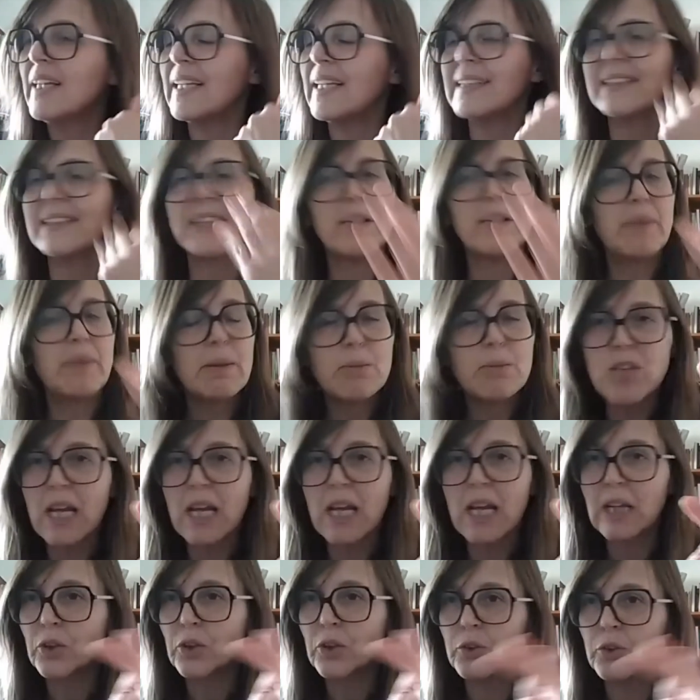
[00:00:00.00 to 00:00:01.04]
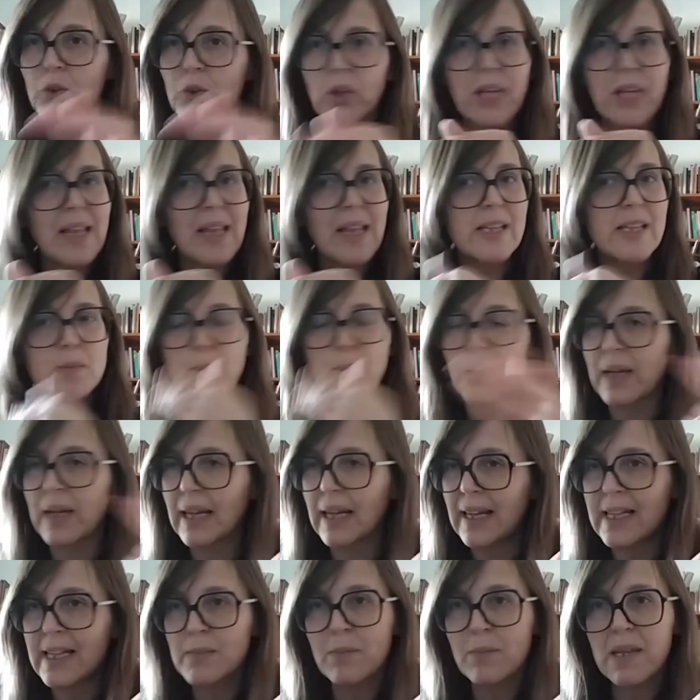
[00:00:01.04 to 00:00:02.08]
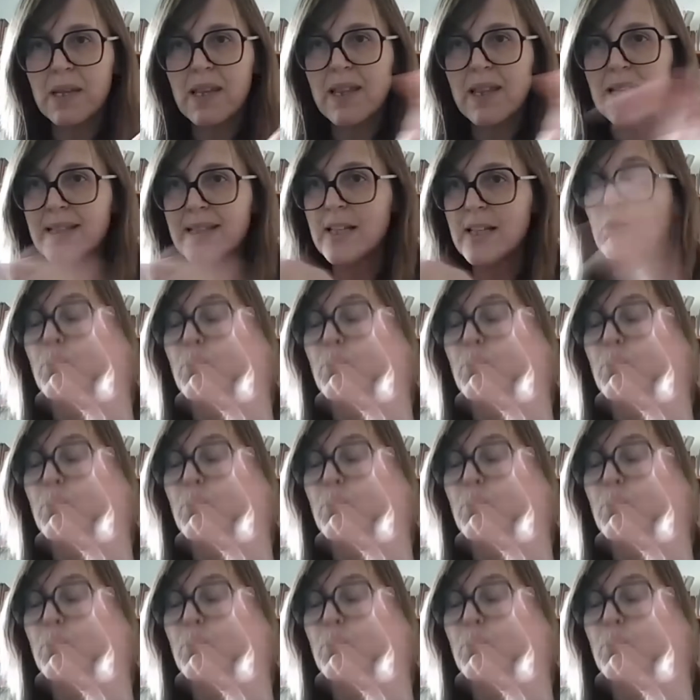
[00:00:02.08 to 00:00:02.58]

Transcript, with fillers: escribimos a las autoridades porque las medidas,